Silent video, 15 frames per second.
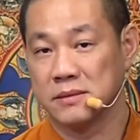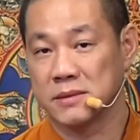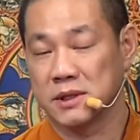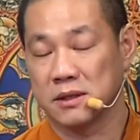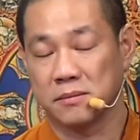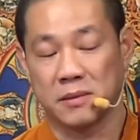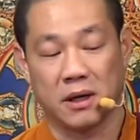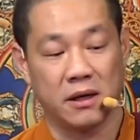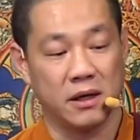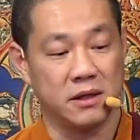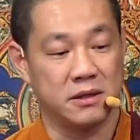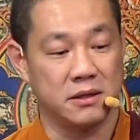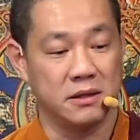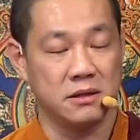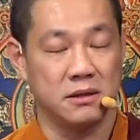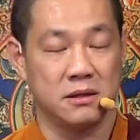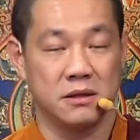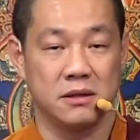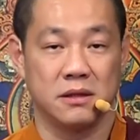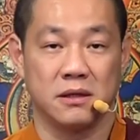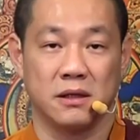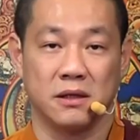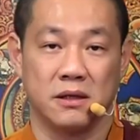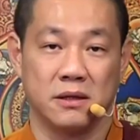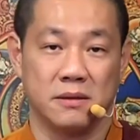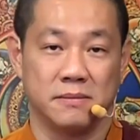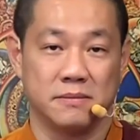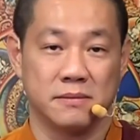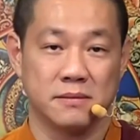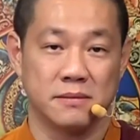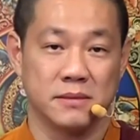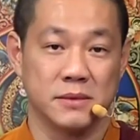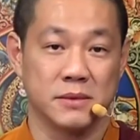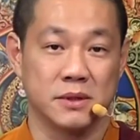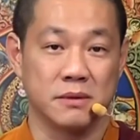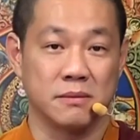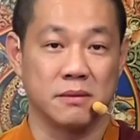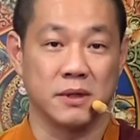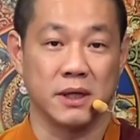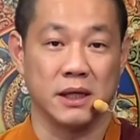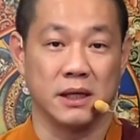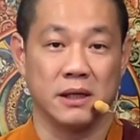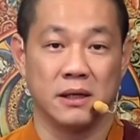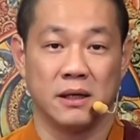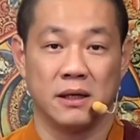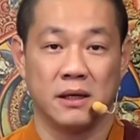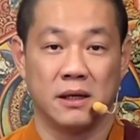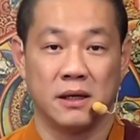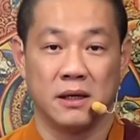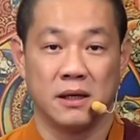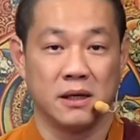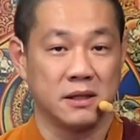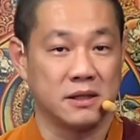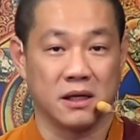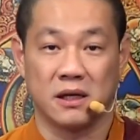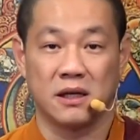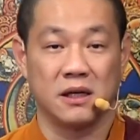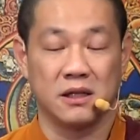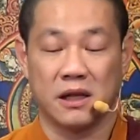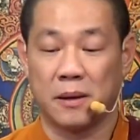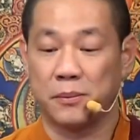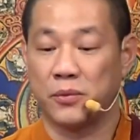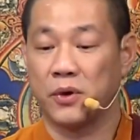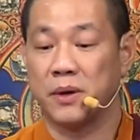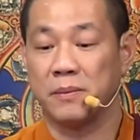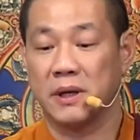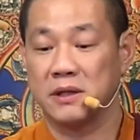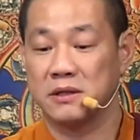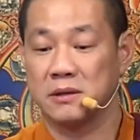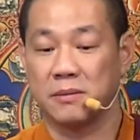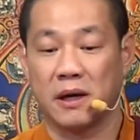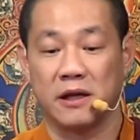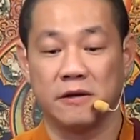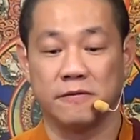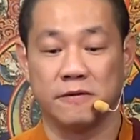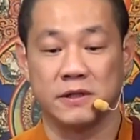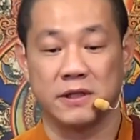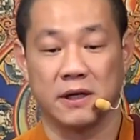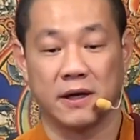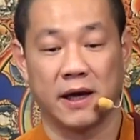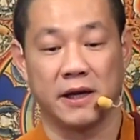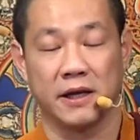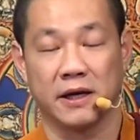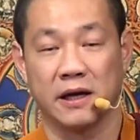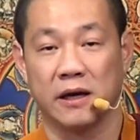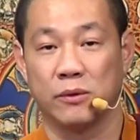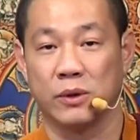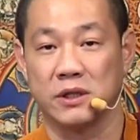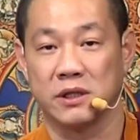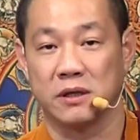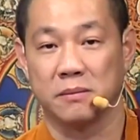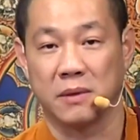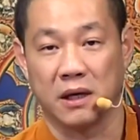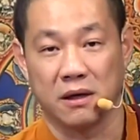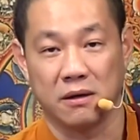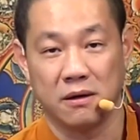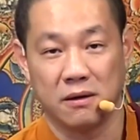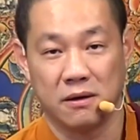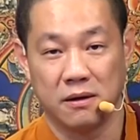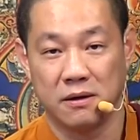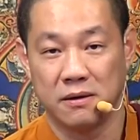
这毛还金色的呢，对不对？这个人他不会没事把衣服掀开，你看我这个毛，